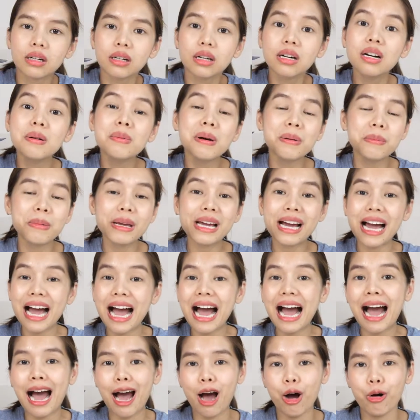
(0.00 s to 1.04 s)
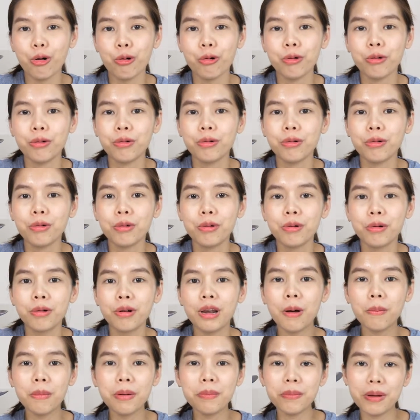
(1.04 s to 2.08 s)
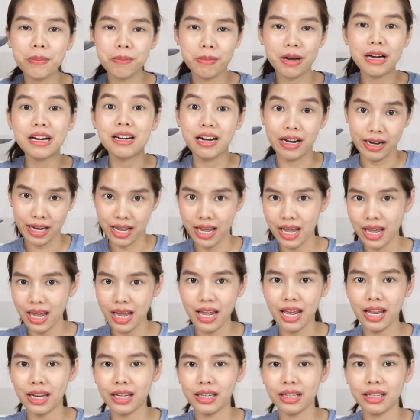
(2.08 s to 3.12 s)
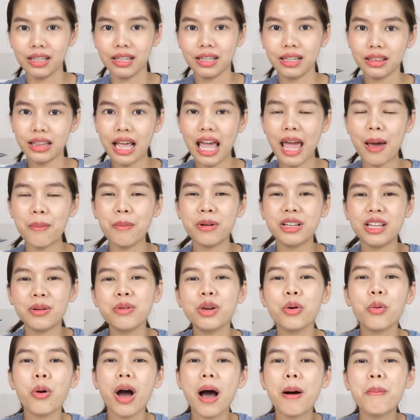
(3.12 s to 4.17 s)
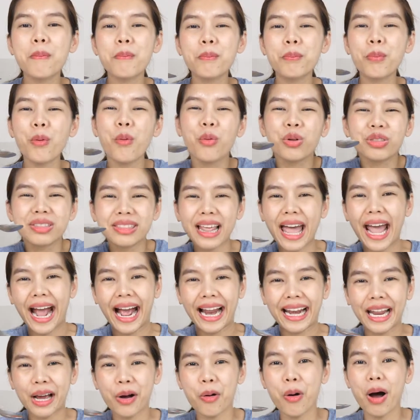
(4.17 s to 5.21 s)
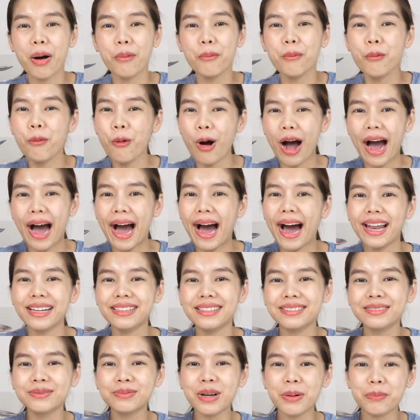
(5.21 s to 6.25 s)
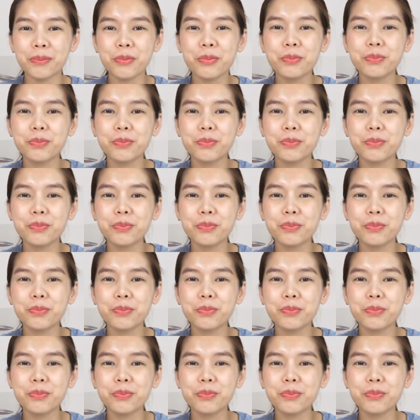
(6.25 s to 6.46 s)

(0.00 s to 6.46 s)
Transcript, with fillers: คือมันไม่ขาวแล้วมันเป็นมะเขือเทศ แต่มันยังมีความปรุงแต่งในความหวานแบบ